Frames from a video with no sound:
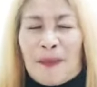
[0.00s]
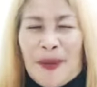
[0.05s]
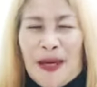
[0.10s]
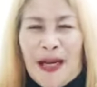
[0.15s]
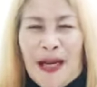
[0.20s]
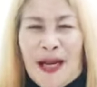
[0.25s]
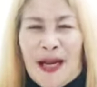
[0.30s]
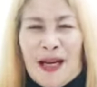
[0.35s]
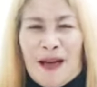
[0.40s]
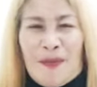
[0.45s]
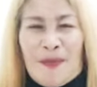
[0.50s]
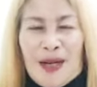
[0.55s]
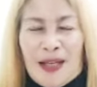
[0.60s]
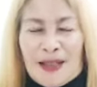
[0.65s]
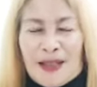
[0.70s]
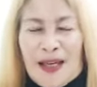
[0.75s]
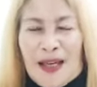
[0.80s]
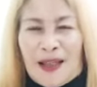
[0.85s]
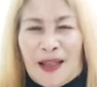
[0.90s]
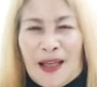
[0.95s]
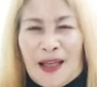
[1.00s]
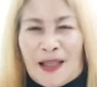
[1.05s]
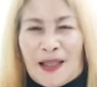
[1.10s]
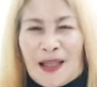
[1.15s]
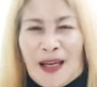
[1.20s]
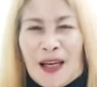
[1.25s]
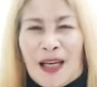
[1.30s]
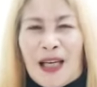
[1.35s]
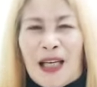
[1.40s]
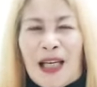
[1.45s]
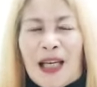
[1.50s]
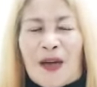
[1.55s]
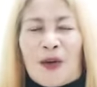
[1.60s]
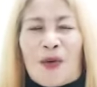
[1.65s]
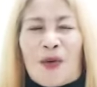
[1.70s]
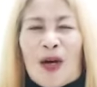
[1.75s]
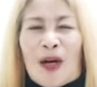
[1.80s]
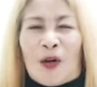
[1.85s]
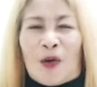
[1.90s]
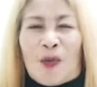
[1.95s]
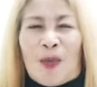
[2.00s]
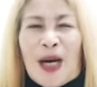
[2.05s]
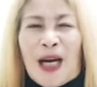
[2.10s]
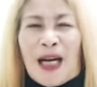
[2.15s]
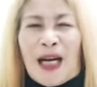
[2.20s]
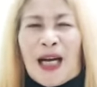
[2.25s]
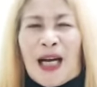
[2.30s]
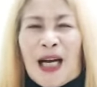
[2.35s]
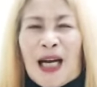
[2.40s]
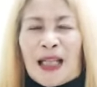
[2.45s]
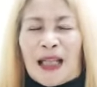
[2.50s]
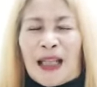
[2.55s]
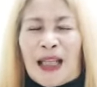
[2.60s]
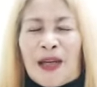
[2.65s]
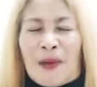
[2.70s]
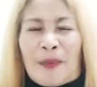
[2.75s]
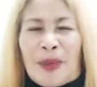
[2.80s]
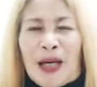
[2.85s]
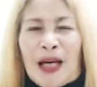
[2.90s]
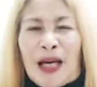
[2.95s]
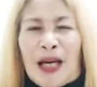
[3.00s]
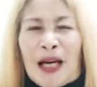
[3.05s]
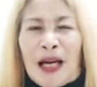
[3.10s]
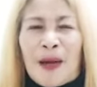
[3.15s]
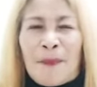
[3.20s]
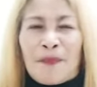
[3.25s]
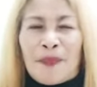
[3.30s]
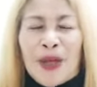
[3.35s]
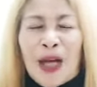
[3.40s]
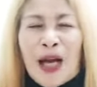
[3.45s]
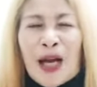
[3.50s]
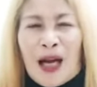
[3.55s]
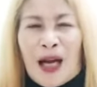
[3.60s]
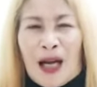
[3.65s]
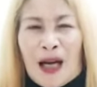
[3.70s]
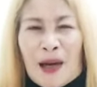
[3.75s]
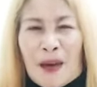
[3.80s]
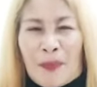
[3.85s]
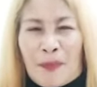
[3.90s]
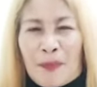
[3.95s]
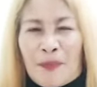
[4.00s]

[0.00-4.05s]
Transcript: pagkalma sa ating sarili kung anuman ang ating mga uh,